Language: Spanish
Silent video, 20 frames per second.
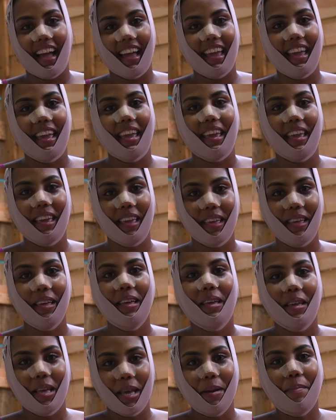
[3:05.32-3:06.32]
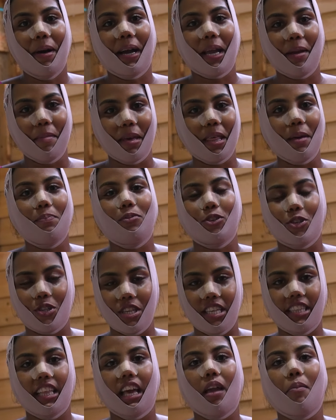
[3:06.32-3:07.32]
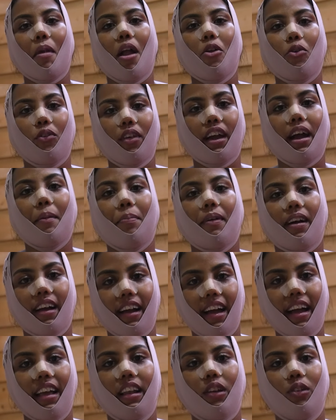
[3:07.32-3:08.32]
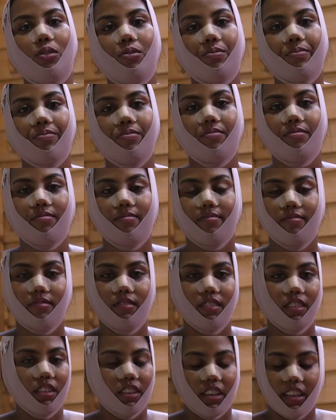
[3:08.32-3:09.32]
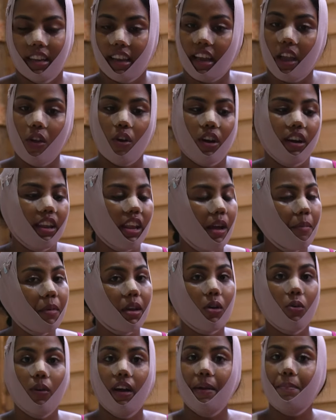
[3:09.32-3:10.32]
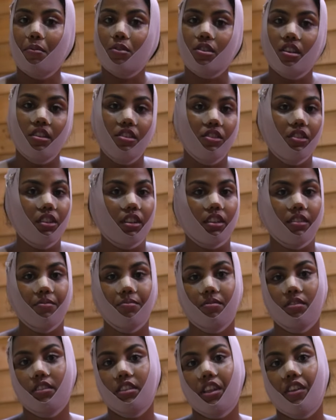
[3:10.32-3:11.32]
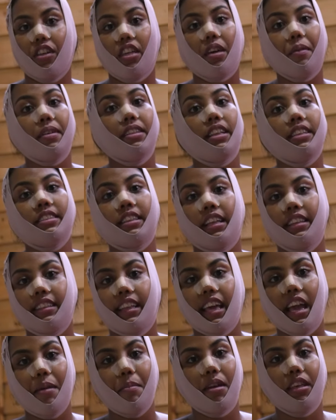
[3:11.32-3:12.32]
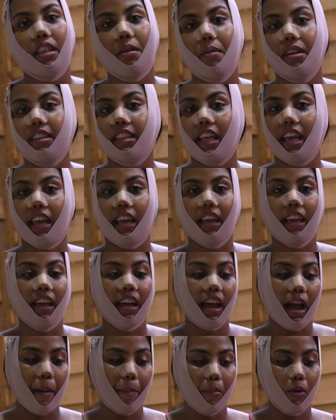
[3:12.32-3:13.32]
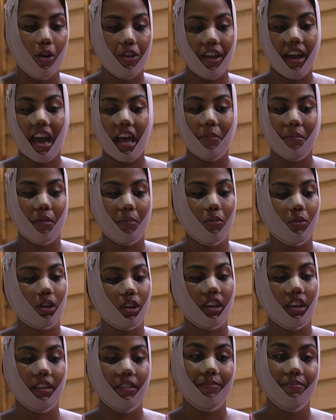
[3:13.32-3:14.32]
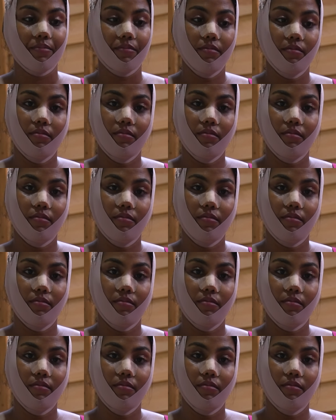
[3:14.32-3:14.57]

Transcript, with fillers: ahí para que me depositen y me ayuden a pagarlo. Era que yo quería mi cuerpo, señores. Ustedes deben de entenderme y deben de apoyarme porque,